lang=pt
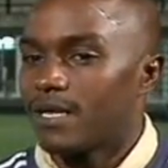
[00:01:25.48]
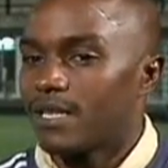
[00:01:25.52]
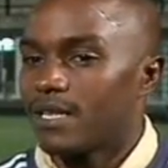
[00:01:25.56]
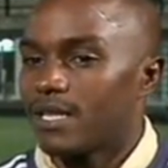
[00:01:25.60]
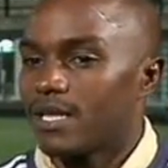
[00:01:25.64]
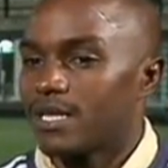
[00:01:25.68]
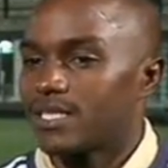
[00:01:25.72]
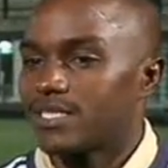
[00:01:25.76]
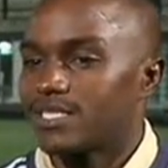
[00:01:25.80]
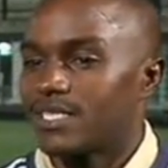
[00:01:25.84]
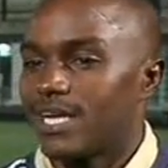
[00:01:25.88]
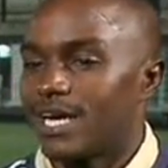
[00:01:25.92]

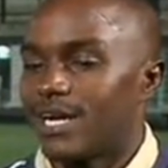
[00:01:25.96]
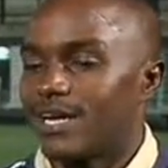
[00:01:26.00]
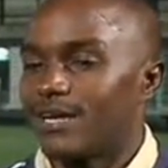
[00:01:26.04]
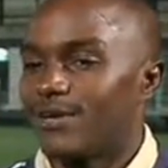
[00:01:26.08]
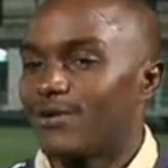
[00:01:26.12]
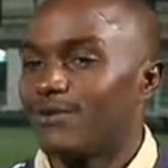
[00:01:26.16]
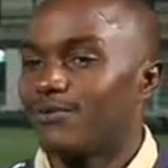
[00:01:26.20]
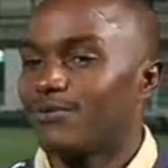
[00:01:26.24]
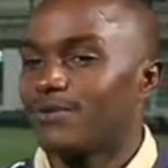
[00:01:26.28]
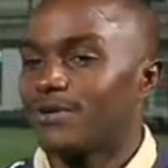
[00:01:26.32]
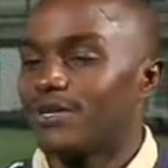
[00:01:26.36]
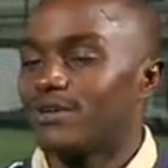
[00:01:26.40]
Lá está,
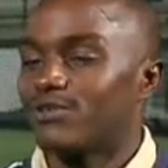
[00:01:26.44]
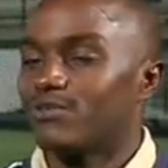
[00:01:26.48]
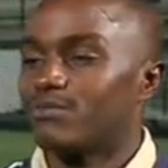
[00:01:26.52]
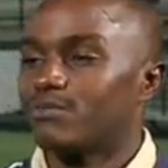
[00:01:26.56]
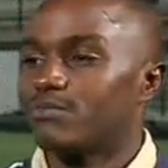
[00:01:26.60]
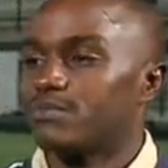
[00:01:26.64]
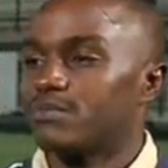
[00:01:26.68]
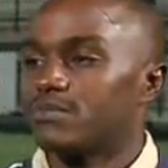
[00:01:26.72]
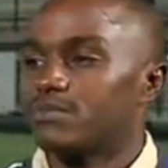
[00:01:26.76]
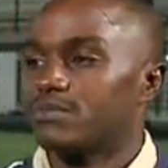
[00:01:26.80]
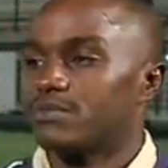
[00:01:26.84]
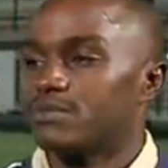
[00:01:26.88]
eu, eu
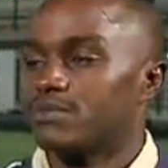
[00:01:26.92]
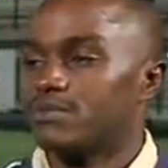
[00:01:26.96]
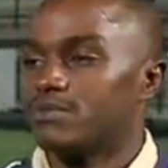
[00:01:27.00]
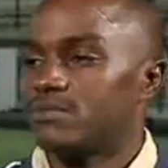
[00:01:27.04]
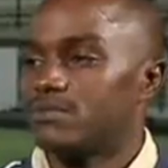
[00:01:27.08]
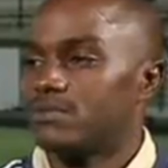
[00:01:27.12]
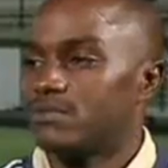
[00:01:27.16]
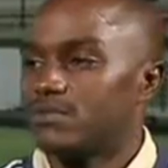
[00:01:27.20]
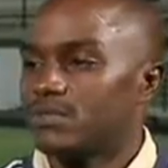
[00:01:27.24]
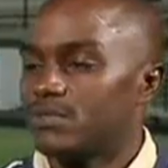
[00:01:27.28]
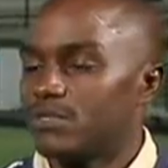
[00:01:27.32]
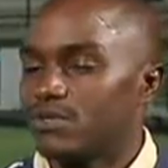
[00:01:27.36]

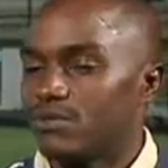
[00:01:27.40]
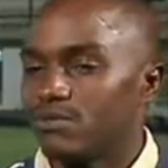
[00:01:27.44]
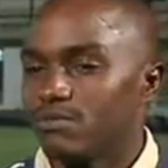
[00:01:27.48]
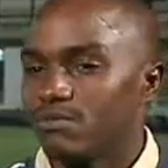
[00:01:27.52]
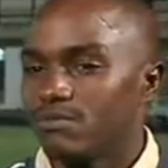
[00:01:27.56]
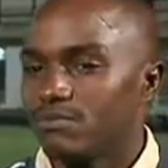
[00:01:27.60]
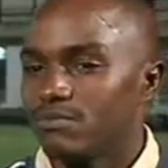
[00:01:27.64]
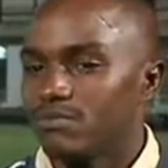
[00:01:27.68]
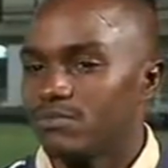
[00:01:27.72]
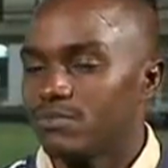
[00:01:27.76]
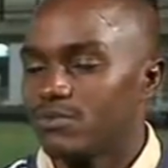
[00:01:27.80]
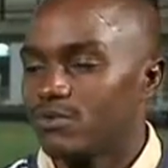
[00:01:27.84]
Hum, eu não,
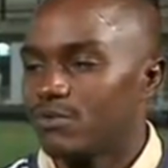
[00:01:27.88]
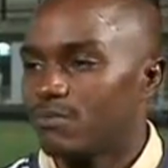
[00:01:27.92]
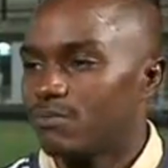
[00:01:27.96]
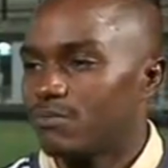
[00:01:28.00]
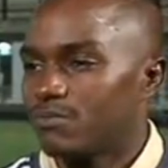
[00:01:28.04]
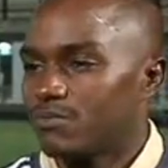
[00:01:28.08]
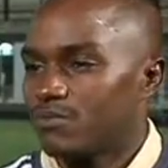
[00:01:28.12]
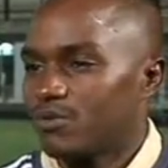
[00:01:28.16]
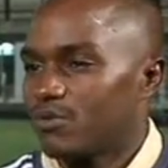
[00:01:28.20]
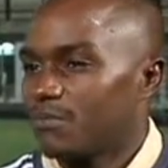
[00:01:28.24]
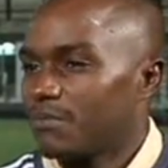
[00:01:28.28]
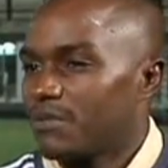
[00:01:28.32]

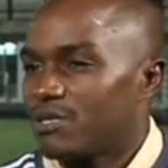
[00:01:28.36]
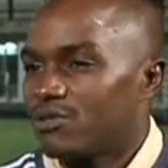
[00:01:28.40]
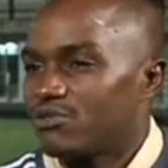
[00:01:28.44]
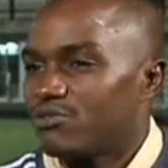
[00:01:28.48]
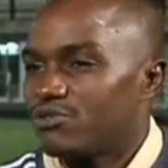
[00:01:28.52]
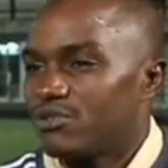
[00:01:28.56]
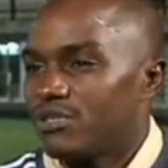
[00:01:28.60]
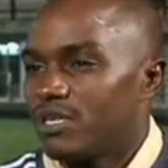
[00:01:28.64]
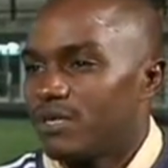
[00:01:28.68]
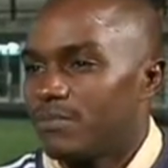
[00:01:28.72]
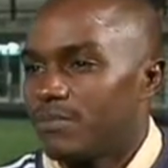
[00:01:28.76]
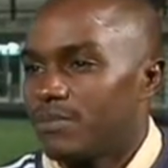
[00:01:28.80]
não, não me
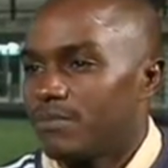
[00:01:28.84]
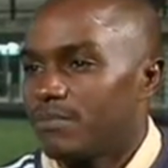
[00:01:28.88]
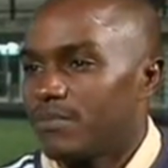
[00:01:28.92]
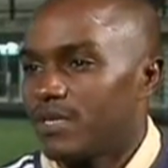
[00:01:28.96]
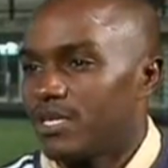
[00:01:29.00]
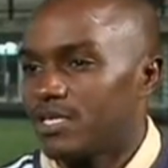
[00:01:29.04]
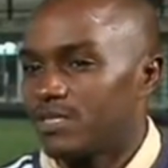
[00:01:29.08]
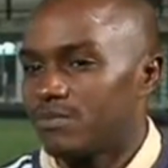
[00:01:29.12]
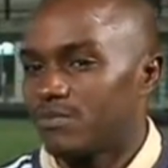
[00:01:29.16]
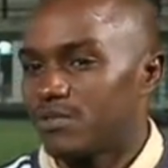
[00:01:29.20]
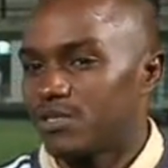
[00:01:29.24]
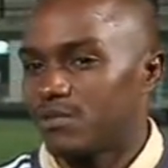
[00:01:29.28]
elogio a mim
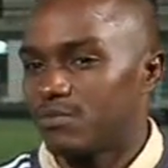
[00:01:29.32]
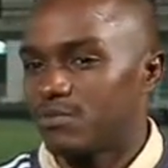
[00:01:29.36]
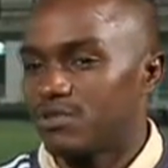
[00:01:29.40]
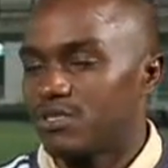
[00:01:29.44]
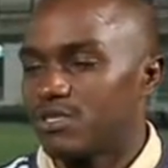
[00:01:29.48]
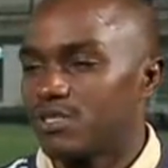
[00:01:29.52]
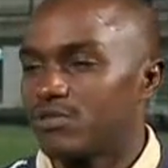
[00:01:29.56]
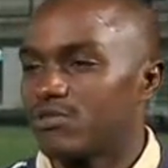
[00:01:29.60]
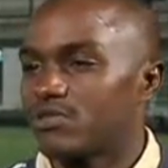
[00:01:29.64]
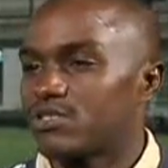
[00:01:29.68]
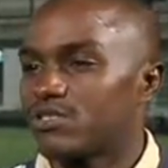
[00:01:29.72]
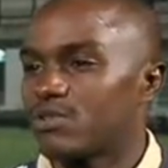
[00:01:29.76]
mesmo, mas numa
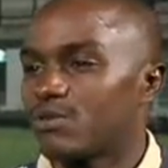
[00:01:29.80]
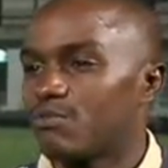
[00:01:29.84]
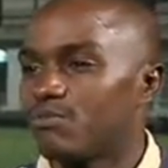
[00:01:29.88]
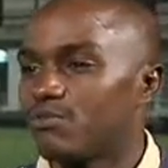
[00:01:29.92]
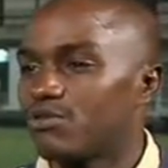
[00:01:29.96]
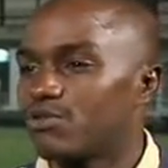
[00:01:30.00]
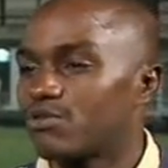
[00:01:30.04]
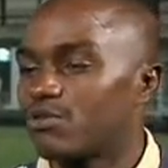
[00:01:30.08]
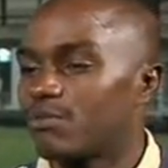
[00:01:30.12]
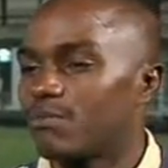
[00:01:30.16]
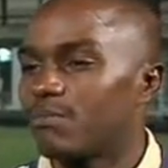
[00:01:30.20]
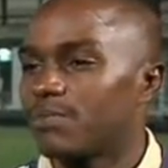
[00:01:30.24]
situação
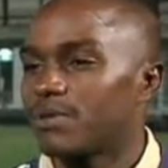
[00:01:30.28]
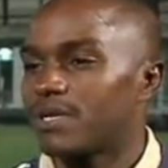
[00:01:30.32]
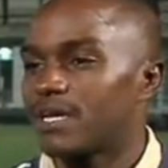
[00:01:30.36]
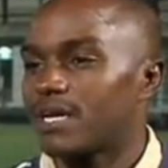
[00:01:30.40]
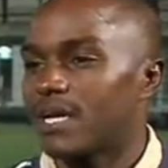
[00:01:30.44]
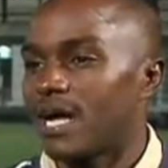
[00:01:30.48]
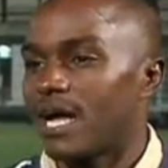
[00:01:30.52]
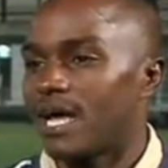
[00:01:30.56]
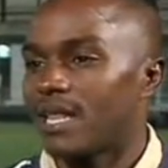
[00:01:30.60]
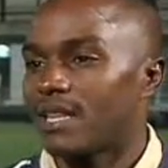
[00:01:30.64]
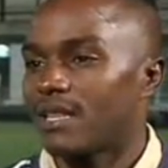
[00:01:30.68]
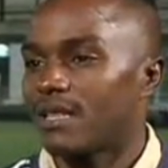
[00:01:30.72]
muito
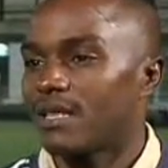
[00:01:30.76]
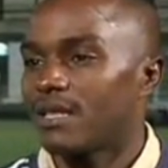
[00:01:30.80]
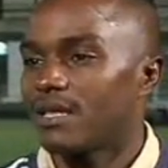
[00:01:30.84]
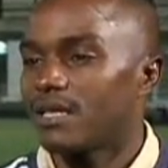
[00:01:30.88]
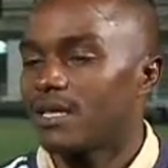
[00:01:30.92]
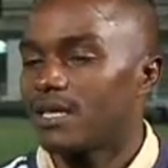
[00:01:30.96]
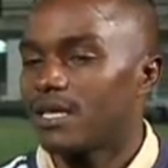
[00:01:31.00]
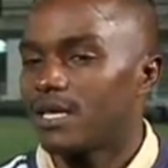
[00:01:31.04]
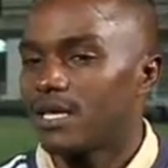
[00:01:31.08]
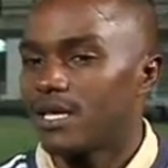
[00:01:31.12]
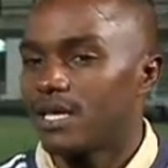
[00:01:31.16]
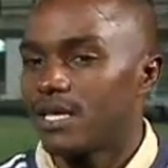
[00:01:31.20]
complicada,
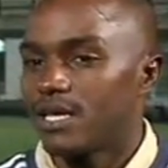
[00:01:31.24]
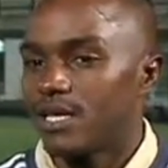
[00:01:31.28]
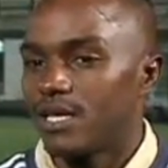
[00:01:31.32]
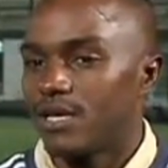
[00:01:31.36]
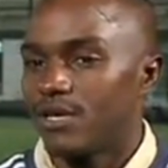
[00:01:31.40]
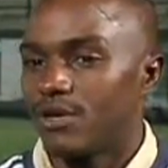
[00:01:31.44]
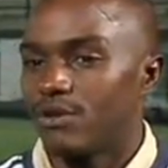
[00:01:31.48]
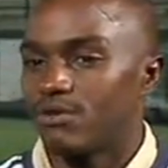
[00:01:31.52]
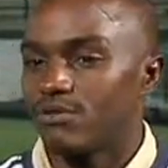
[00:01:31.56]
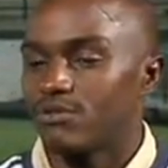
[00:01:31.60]
eu